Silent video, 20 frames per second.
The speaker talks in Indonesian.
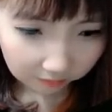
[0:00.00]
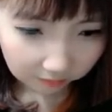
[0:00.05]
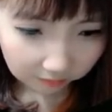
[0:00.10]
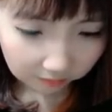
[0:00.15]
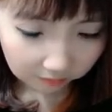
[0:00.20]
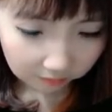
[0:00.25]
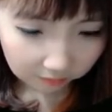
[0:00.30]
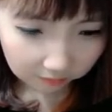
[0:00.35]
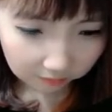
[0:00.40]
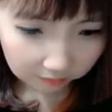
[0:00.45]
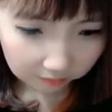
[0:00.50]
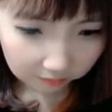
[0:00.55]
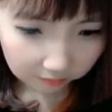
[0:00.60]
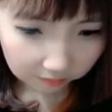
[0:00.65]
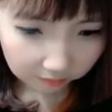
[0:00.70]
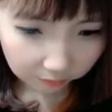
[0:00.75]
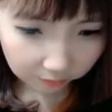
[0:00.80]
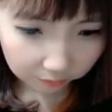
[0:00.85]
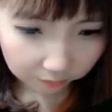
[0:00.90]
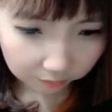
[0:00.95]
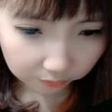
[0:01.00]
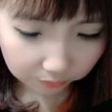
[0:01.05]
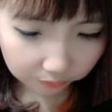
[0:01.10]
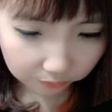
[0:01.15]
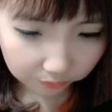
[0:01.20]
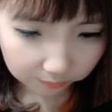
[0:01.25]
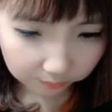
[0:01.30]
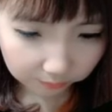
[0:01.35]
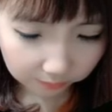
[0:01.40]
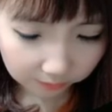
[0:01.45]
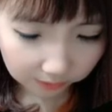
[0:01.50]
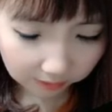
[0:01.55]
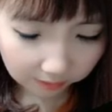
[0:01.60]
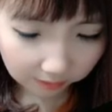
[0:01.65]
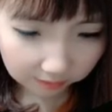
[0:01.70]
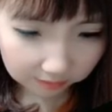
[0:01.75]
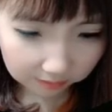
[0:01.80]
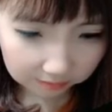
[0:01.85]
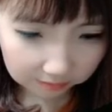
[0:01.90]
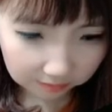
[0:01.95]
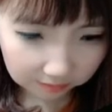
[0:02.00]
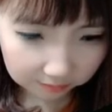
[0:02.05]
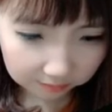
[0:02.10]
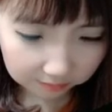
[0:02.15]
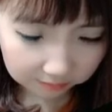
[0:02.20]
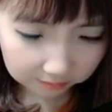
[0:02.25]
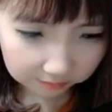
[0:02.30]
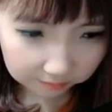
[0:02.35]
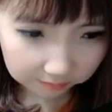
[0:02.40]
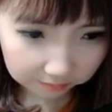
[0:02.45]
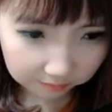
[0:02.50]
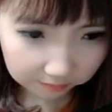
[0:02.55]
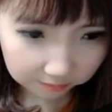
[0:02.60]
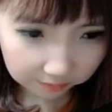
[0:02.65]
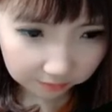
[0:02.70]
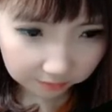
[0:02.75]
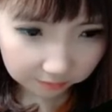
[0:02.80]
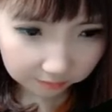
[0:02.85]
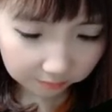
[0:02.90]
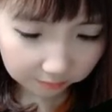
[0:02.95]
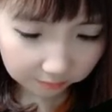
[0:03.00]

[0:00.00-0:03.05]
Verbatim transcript: uh, untuk penghasilan di